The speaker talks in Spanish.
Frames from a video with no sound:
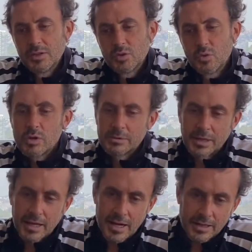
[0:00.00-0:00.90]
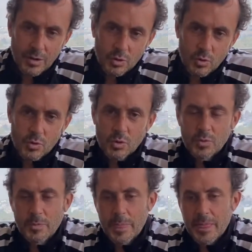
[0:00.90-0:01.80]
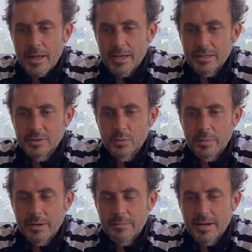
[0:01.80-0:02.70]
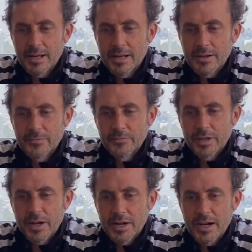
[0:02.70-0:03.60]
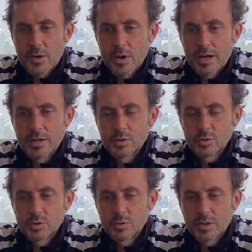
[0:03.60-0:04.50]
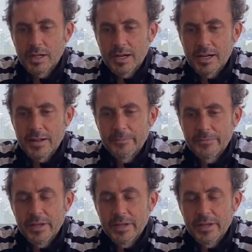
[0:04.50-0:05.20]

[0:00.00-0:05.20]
tuvo, en Querétaro tuvo eh, su primera carrera, ahora en León su segunda carrera